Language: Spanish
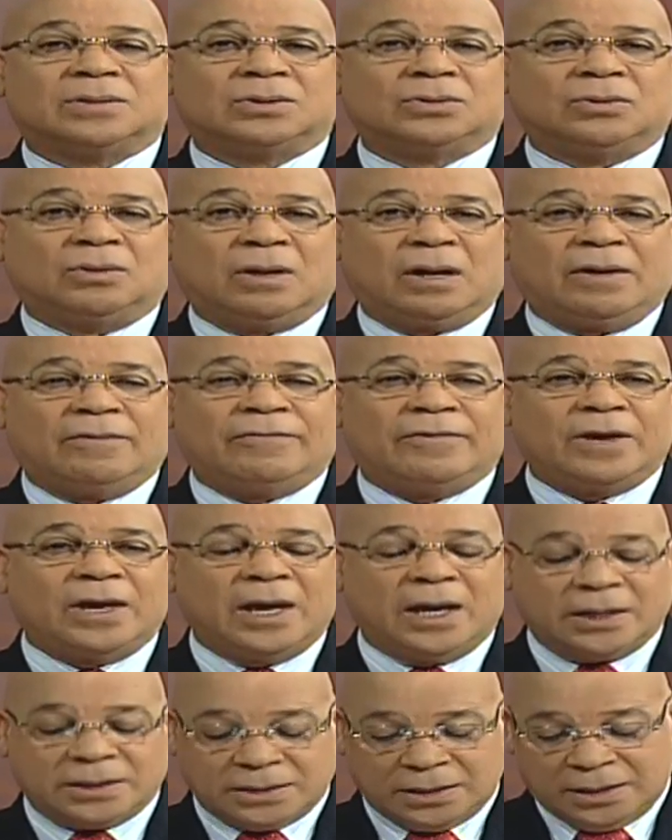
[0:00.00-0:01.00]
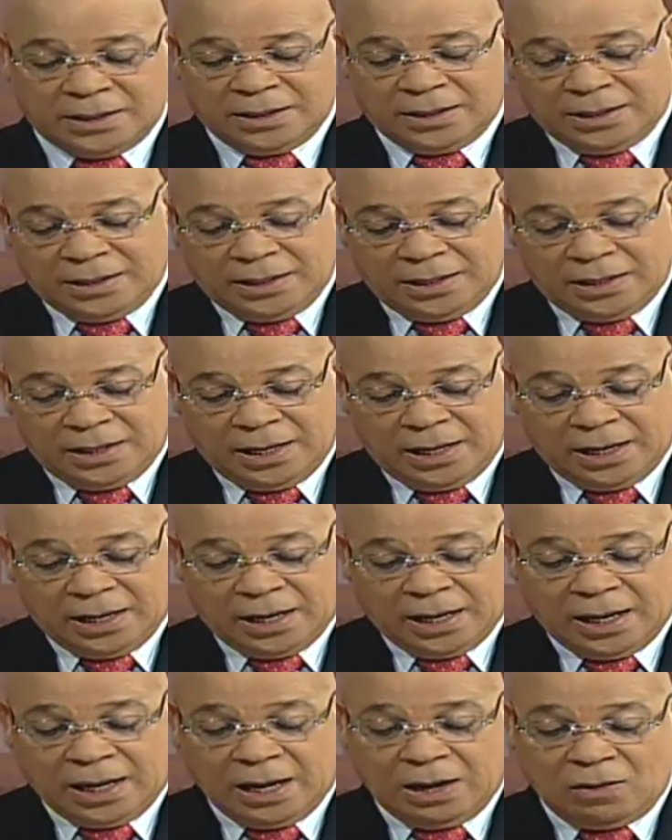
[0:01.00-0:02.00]
fotografías
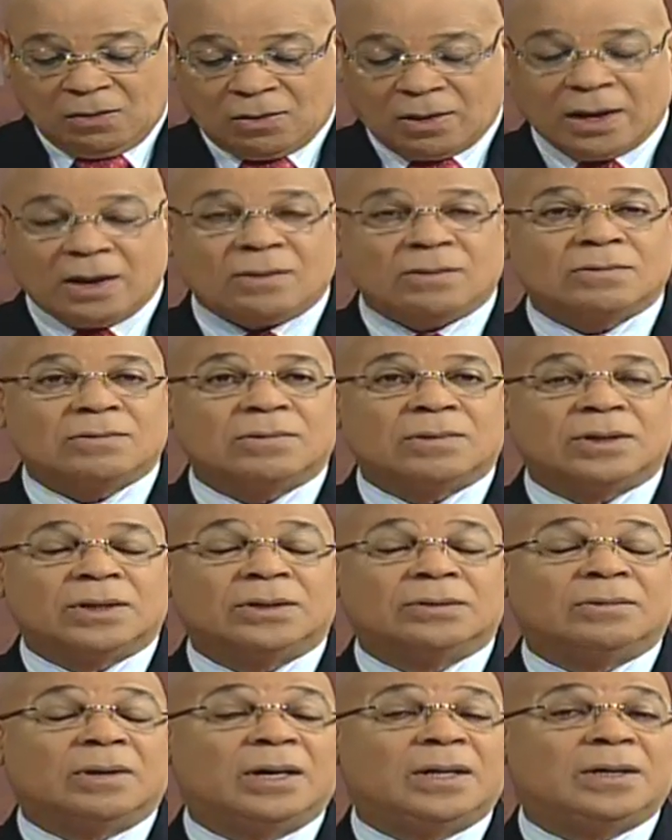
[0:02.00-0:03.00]
de qué es lo que ha ocurrido.